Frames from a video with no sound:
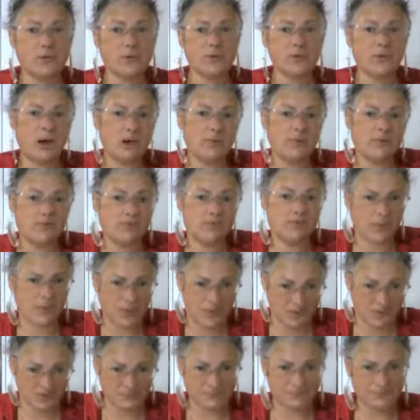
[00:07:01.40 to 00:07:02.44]
soi.
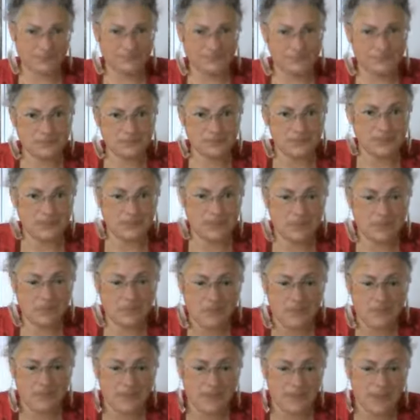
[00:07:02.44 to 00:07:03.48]
Ouais.
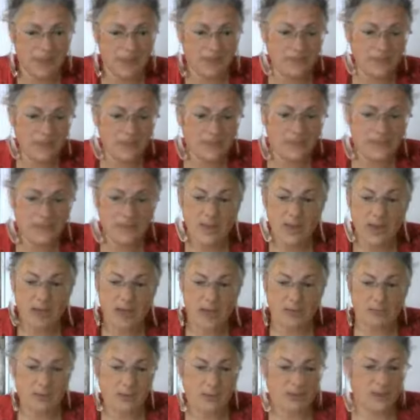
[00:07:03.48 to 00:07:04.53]
Et puis, s'il y à
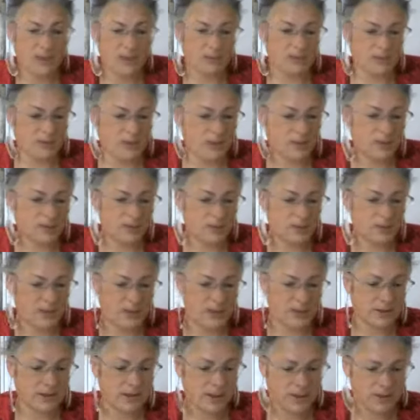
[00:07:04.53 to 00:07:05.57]
un moment donné,
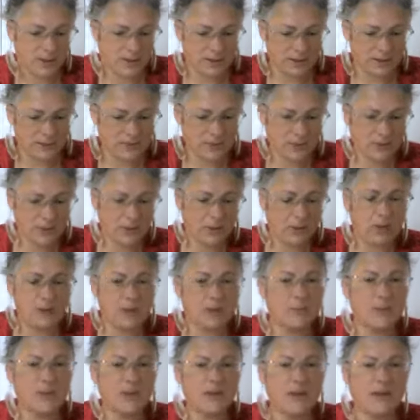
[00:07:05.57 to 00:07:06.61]
voilà, il y a
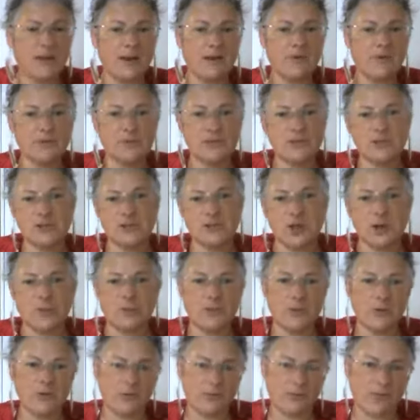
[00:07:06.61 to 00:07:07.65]
notre mental est aussi
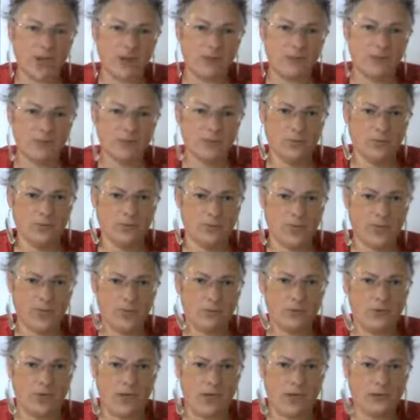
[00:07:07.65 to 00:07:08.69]
champion hein, pour nous faire
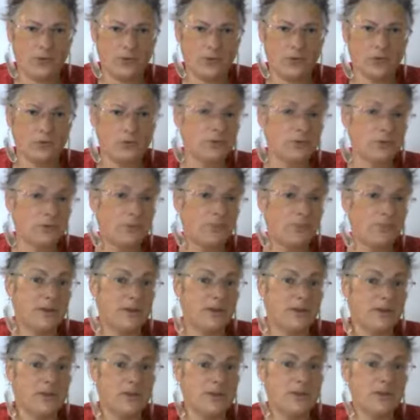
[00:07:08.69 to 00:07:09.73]
croire que nous ne sommes
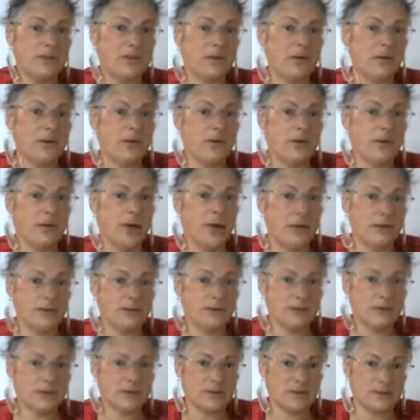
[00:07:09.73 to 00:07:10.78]
pas dignes euh, hein,
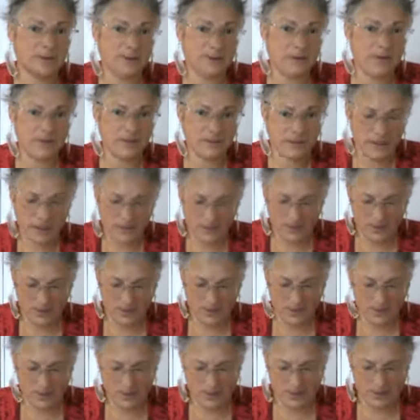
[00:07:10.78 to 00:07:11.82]
d'être aimés.
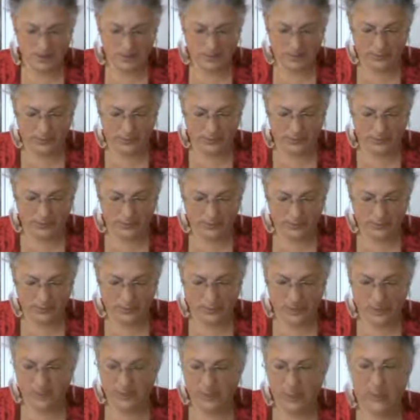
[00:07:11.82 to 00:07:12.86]
Et euh,
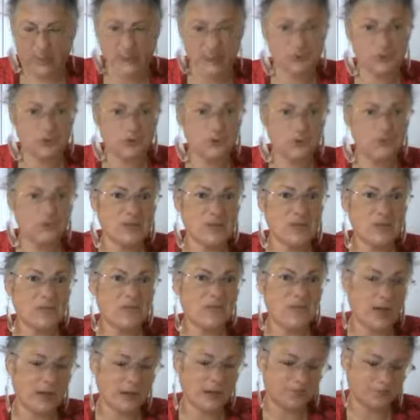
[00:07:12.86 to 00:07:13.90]
là, il y a quelque chose qui me
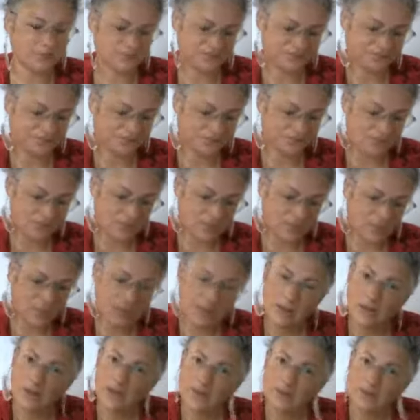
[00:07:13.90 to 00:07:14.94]
vient
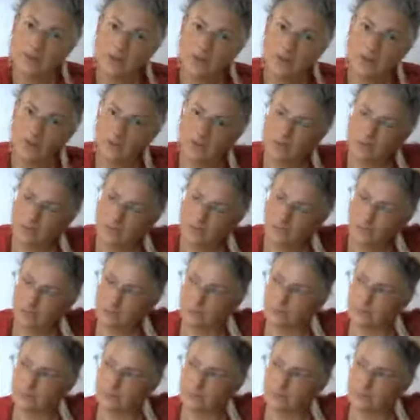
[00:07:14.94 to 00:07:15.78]
dans